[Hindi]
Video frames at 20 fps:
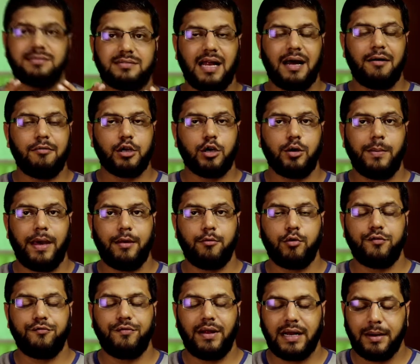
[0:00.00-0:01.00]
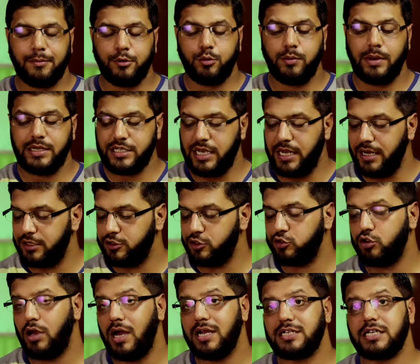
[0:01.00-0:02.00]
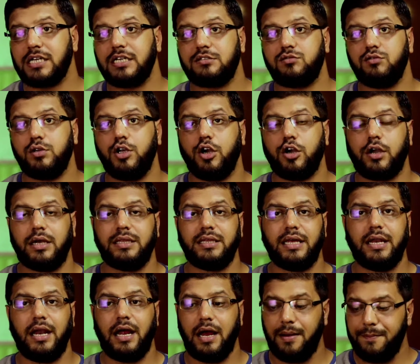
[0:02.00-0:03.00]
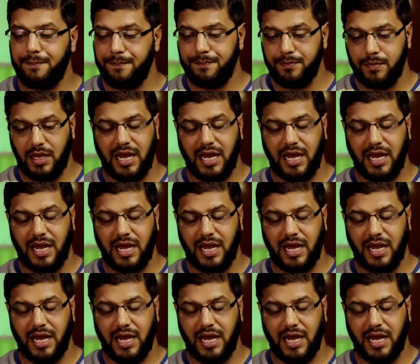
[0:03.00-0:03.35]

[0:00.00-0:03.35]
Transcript: अस्सलाम वालेकुम एवरीवन वेलकम टू माय चैनल दोस्तों आज की इस वीडियो के अंदर हम